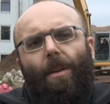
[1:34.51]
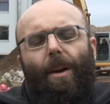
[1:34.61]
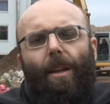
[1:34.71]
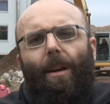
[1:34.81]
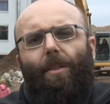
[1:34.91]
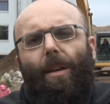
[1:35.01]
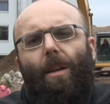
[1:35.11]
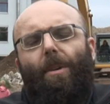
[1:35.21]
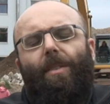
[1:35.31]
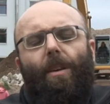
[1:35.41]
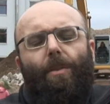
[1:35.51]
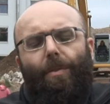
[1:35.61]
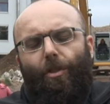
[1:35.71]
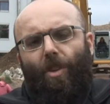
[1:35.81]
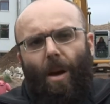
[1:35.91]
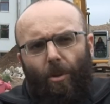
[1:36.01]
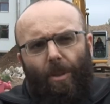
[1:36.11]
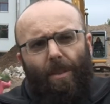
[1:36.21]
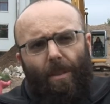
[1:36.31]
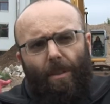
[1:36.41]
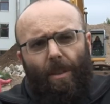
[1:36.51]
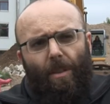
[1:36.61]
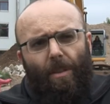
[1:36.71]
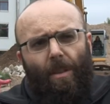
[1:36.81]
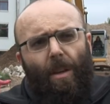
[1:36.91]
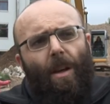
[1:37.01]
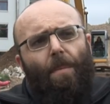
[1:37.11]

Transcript: Wir hatten also eine massive Verschlammung des Gewässers.